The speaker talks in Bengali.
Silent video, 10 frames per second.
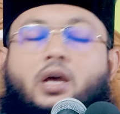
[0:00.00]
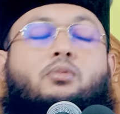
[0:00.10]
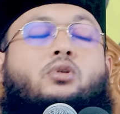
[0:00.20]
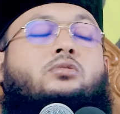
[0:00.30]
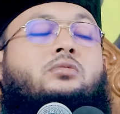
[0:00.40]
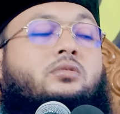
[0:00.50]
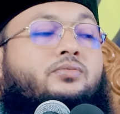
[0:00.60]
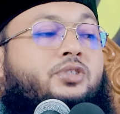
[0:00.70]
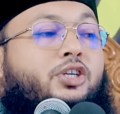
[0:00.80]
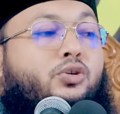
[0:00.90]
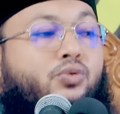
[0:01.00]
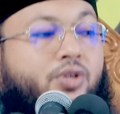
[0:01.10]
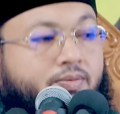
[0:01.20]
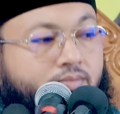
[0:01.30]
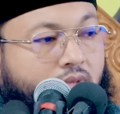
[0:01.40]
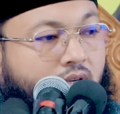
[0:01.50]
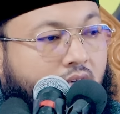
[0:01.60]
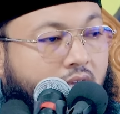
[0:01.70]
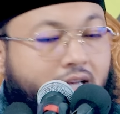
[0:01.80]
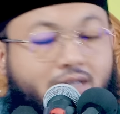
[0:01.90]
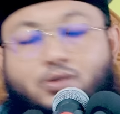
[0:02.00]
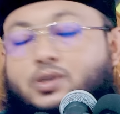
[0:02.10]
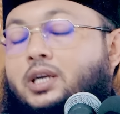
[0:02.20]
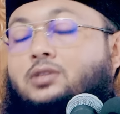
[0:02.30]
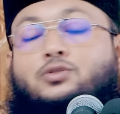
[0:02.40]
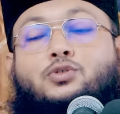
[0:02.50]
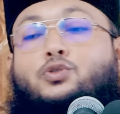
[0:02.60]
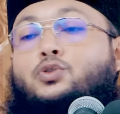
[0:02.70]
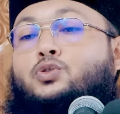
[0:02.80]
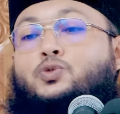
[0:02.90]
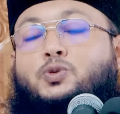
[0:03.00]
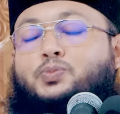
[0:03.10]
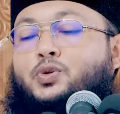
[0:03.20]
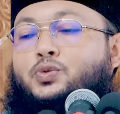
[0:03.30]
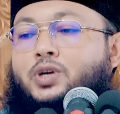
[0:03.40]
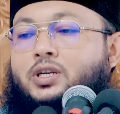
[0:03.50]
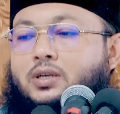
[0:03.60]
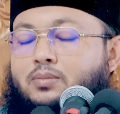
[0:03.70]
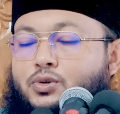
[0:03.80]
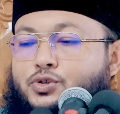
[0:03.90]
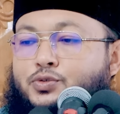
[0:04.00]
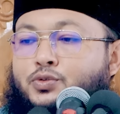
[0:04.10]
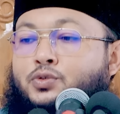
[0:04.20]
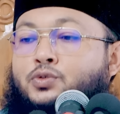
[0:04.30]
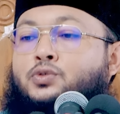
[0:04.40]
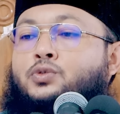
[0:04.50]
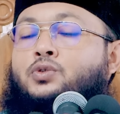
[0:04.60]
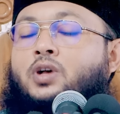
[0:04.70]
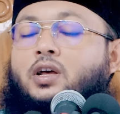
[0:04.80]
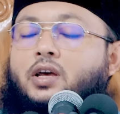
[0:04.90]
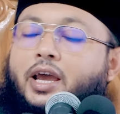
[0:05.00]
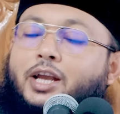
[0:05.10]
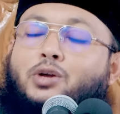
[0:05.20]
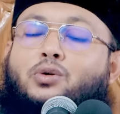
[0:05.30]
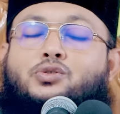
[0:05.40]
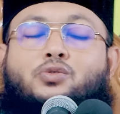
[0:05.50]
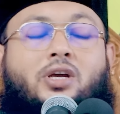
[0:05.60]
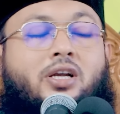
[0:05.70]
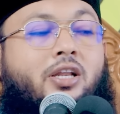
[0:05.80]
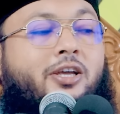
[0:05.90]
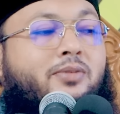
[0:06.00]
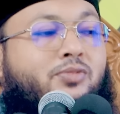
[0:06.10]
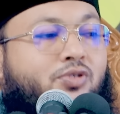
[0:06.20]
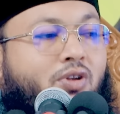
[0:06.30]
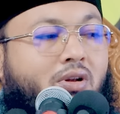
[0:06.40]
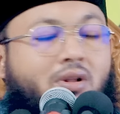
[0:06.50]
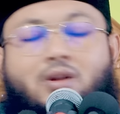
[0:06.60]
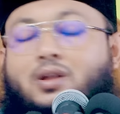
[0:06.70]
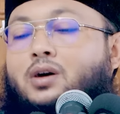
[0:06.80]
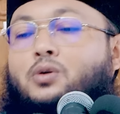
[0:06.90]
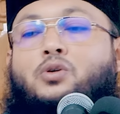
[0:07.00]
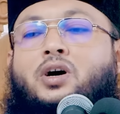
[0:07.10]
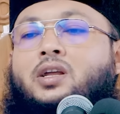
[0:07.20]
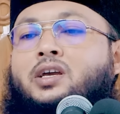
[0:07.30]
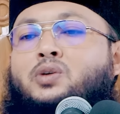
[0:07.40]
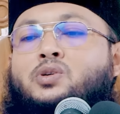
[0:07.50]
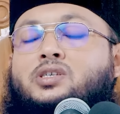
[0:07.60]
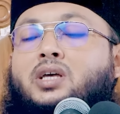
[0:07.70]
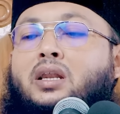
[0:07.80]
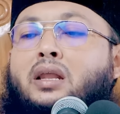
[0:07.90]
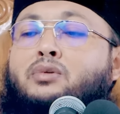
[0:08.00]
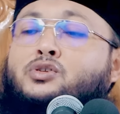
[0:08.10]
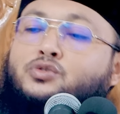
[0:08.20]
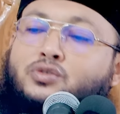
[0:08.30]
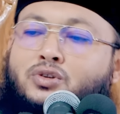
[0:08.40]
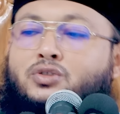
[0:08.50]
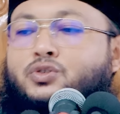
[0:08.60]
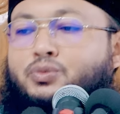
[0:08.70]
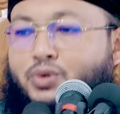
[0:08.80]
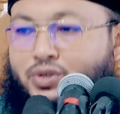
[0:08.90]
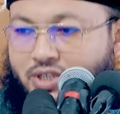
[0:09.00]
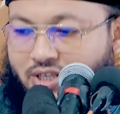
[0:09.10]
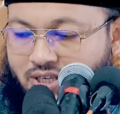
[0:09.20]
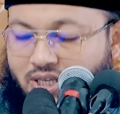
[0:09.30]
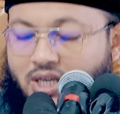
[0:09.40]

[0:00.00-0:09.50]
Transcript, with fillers: এবং চিরুনি এটাও কিন্তু গুরুত্বপূর্ণ একটা বস্তু এটাও রসুল করিম সাল্লাহ আলহি ওয়াসাল্লামের সুন্নত বটে